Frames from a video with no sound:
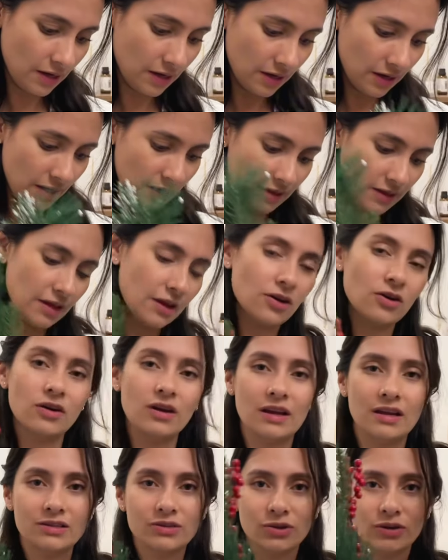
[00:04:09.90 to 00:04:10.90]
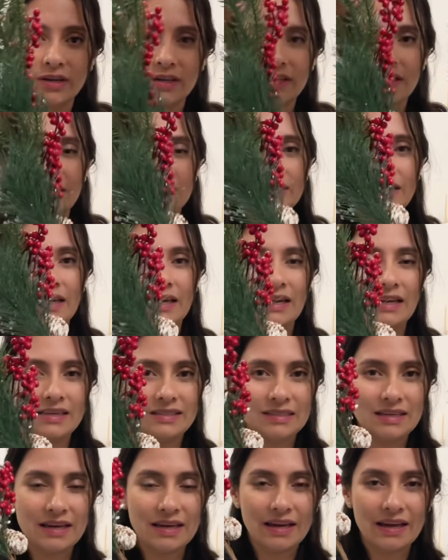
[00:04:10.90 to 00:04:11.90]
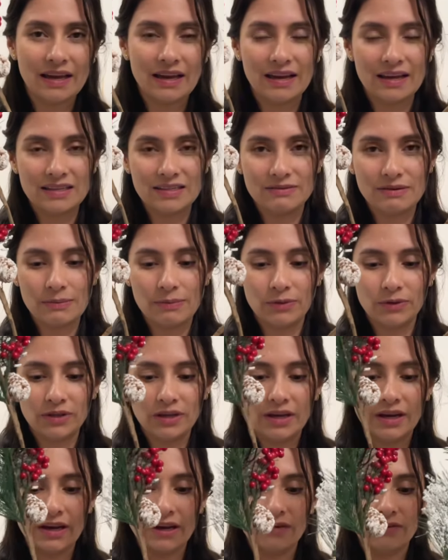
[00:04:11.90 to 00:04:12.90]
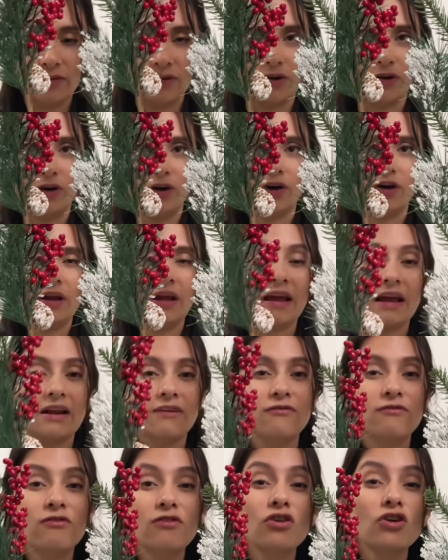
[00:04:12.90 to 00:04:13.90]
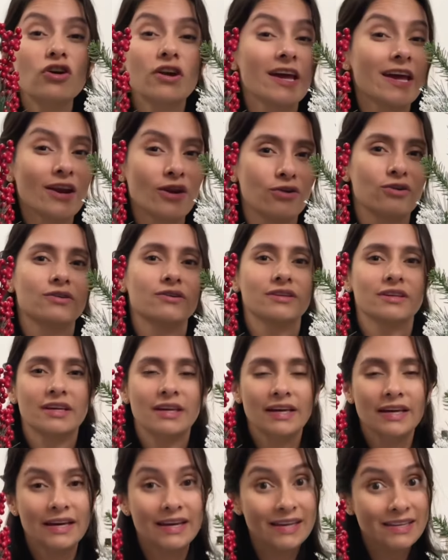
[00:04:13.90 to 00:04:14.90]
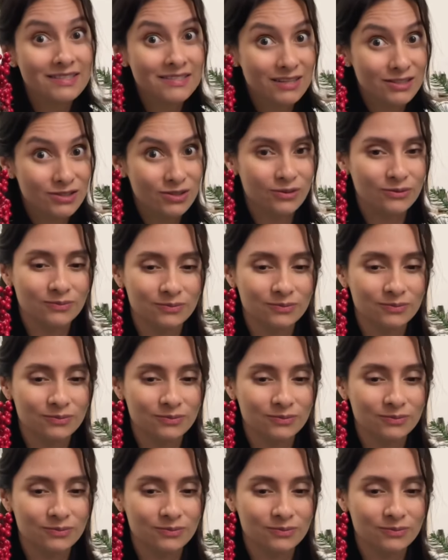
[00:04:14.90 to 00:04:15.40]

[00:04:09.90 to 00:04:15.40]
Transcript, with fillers: Y tengo las hojitas que les dije que las iba a poner en el, en el florero. Estas son.